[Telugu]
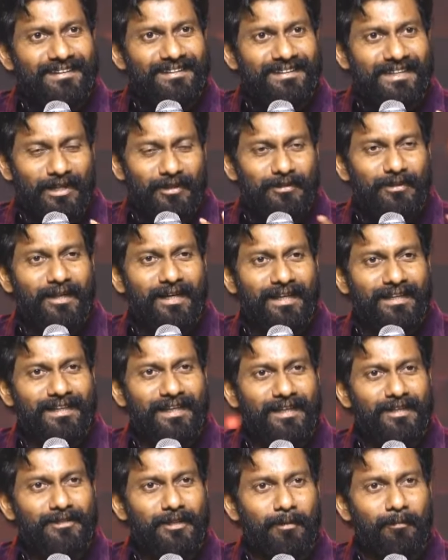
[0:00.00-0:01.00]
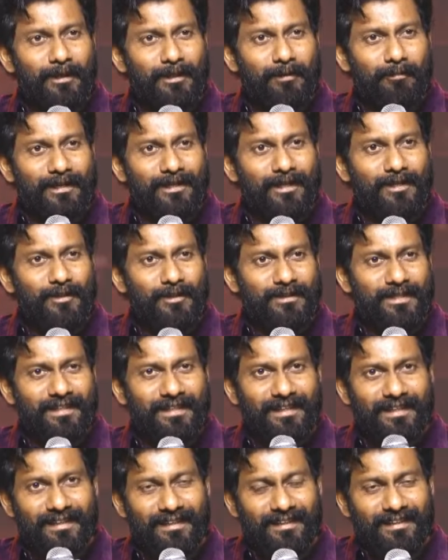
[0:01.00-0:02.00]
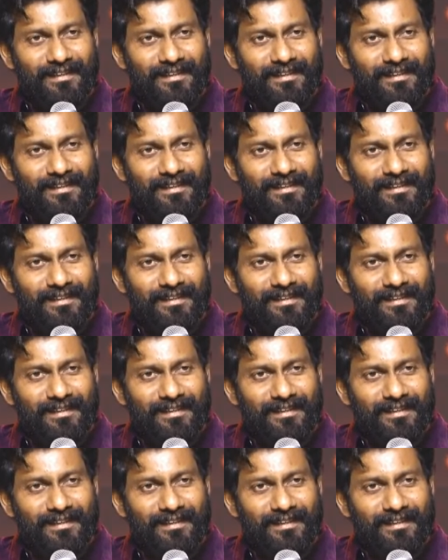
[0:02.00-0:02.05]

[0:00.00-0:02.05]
చిరంజీవి గారి దగ్గర నుంచి మొదలు పెట్టాల్సి వస్తుంది